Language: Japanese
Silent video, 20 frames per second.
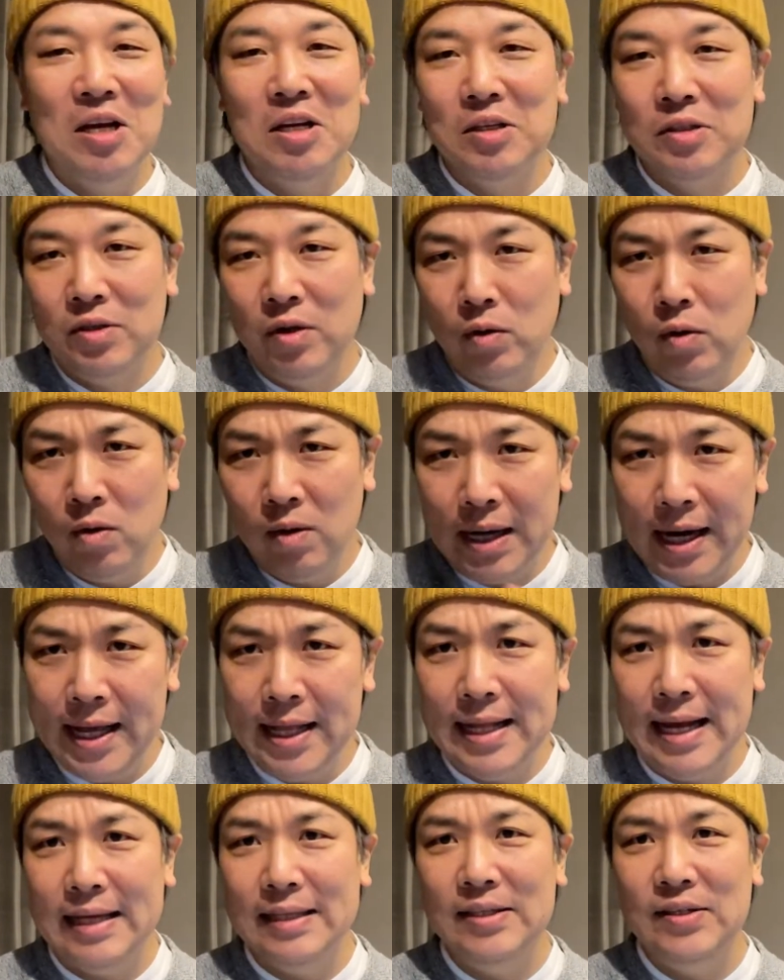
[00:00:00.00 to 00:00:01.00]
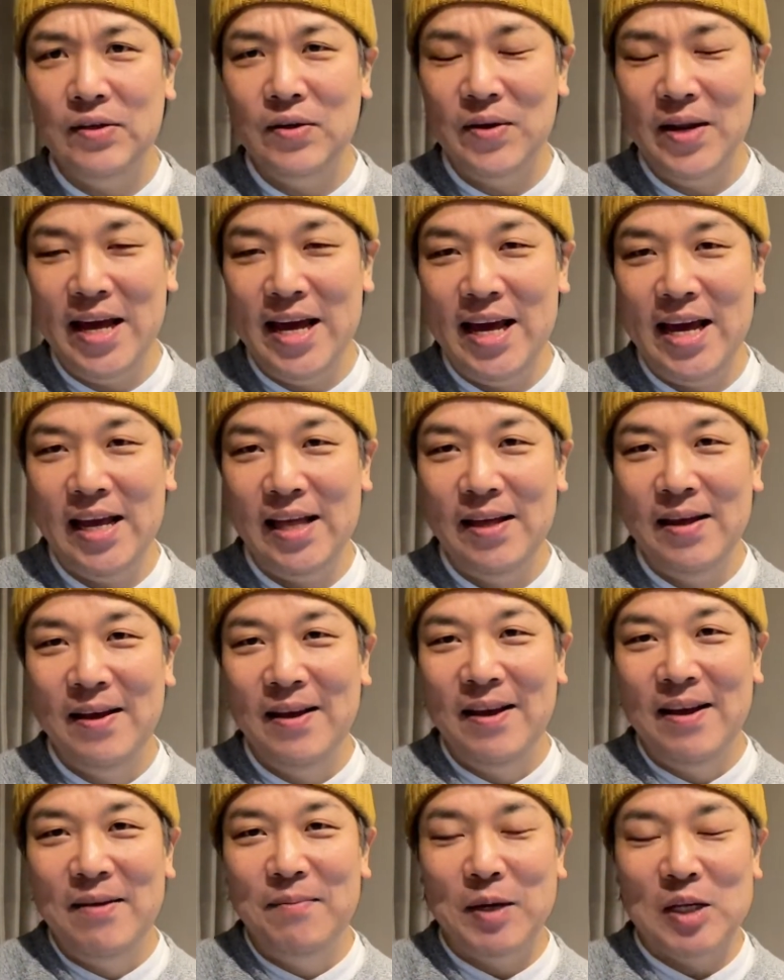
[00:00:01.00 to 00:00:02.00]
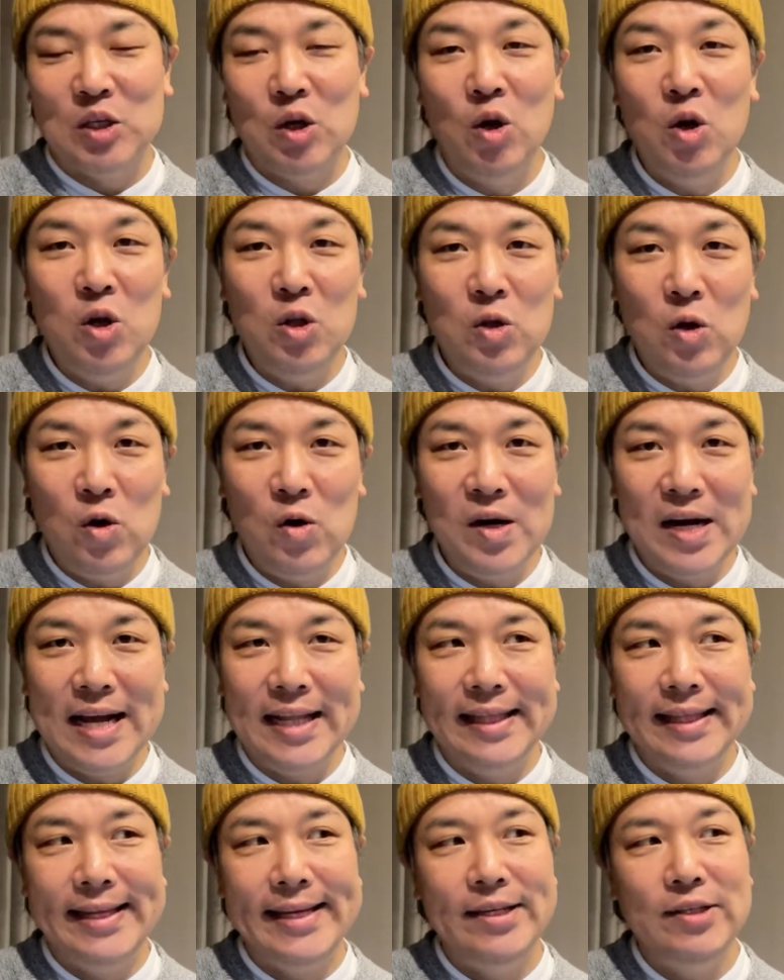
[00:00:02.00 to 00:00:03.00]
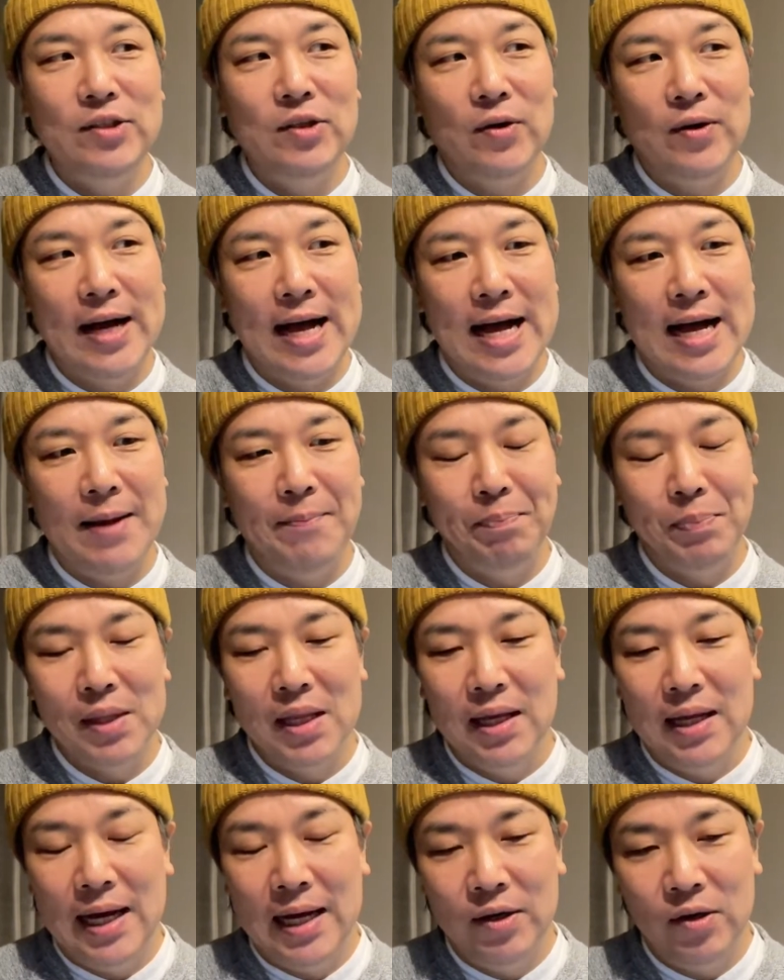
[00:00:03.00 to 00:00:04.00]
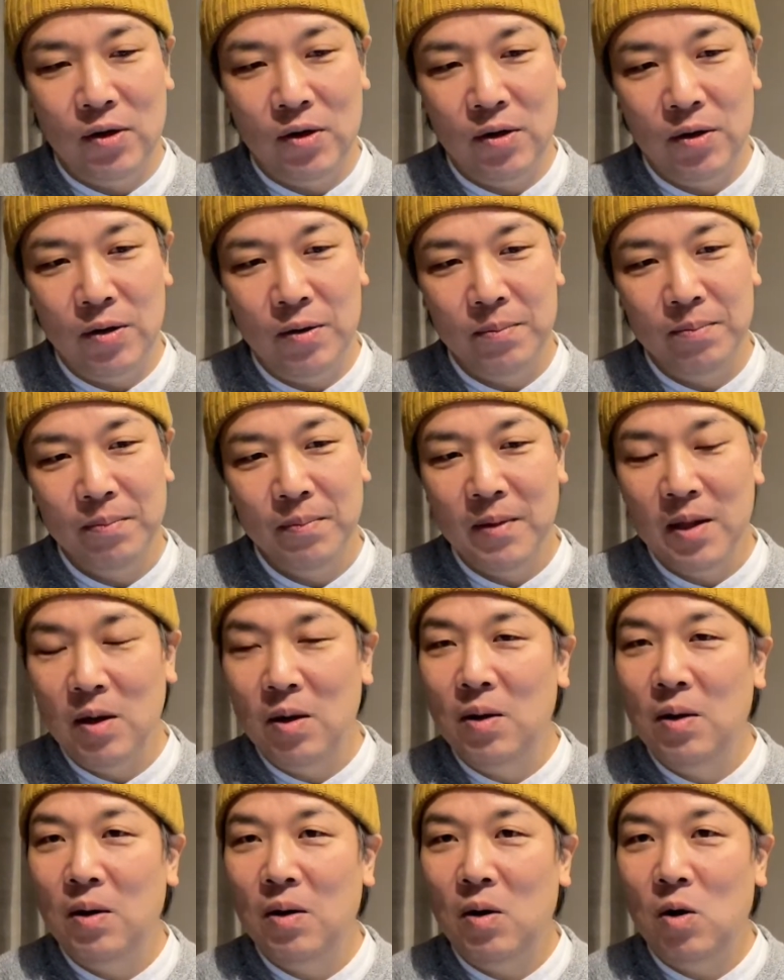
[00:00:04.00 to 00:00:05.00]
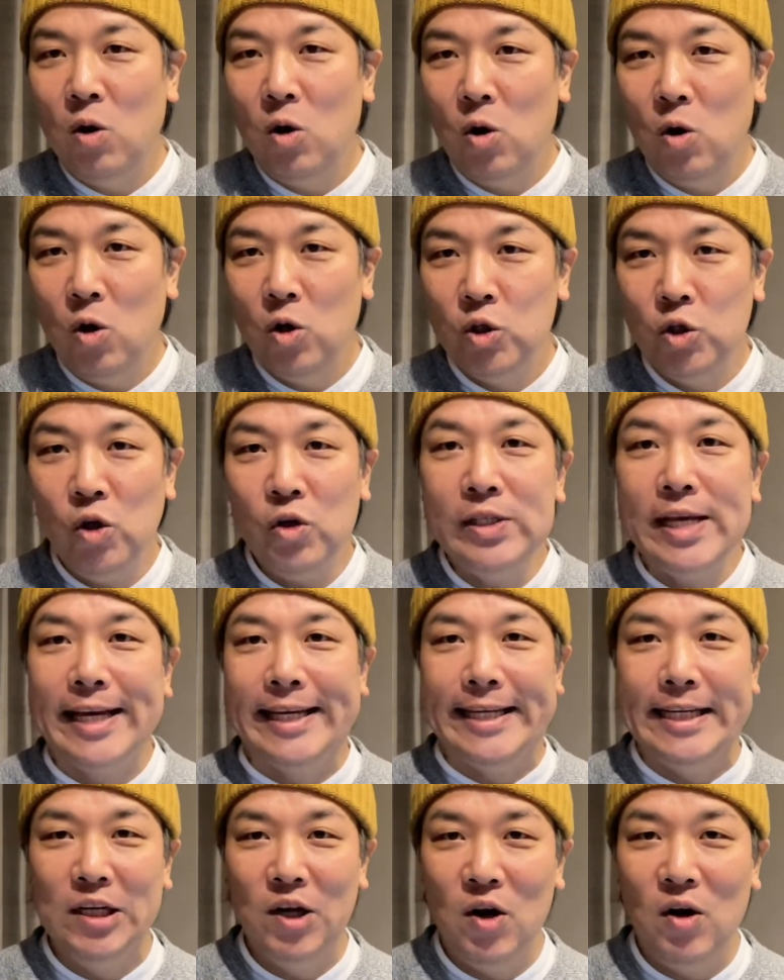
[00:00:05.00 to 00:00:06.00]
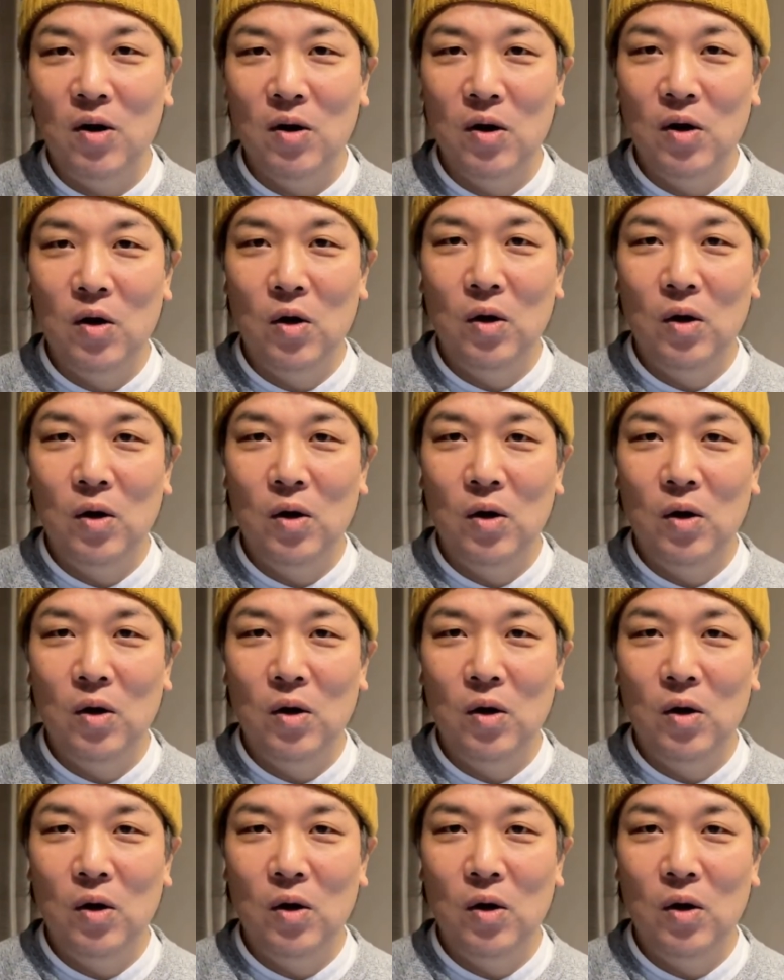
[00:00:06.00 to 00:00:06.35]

そこからなんですよね。その動画っていうのが、あの、書籍の